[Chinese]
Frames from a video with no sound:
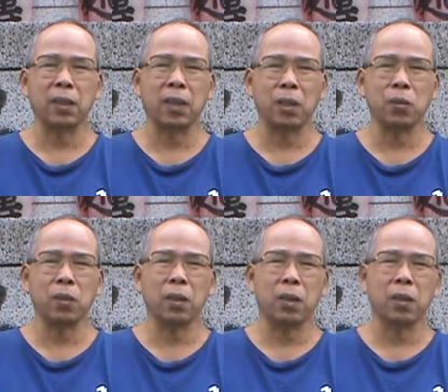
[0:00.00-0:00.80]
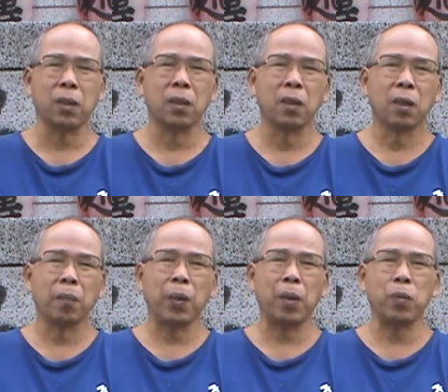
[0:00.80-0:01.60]
的拿出那个
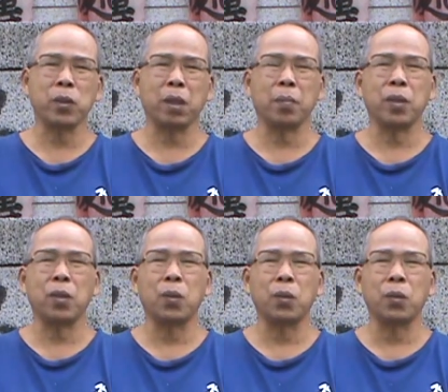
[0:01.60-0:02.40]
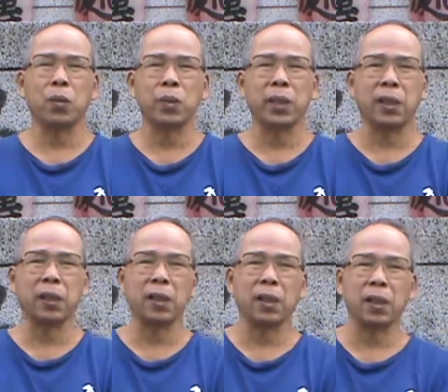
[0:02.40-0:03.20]
白布上面有红红点
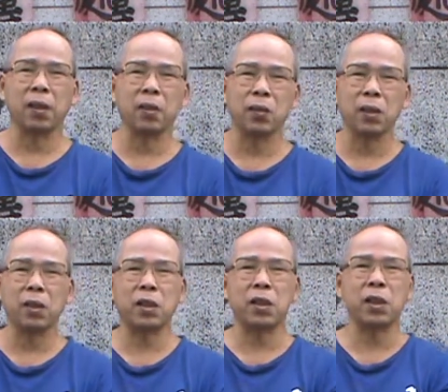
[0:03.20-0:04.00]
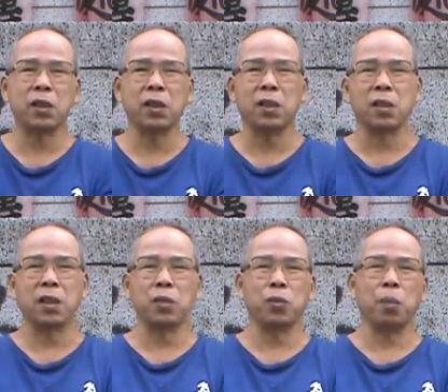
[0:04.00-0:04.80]
的那个红色记印记的时
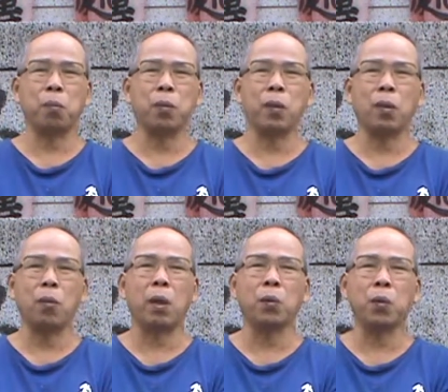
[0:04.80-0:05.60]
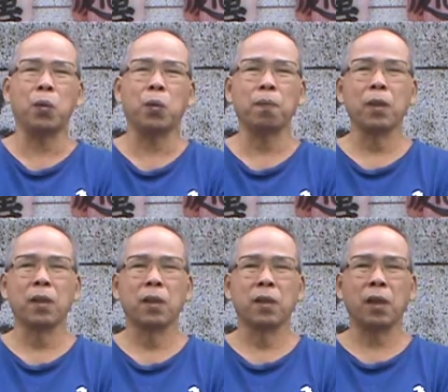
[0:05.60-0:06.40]
候，全部人欢呼，
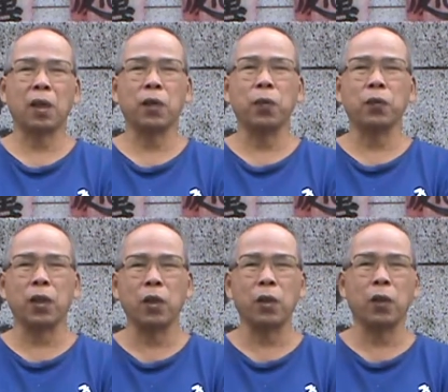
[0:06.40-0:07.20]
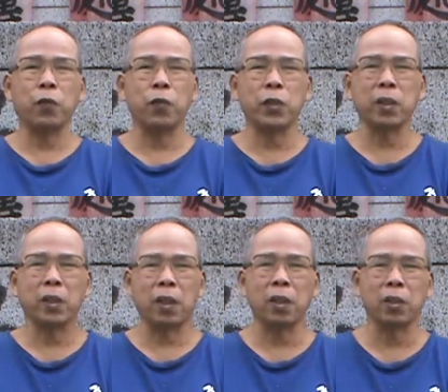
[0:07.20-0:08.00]
他的他的父亲，
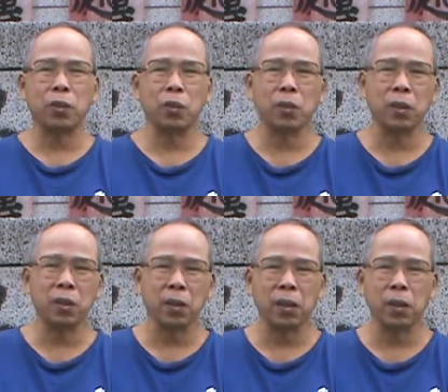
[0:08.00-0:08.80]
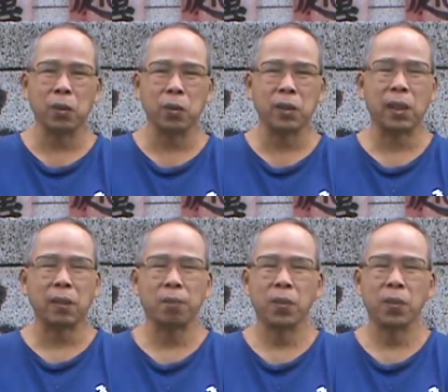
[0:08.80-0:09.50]
他的兄他的兄长。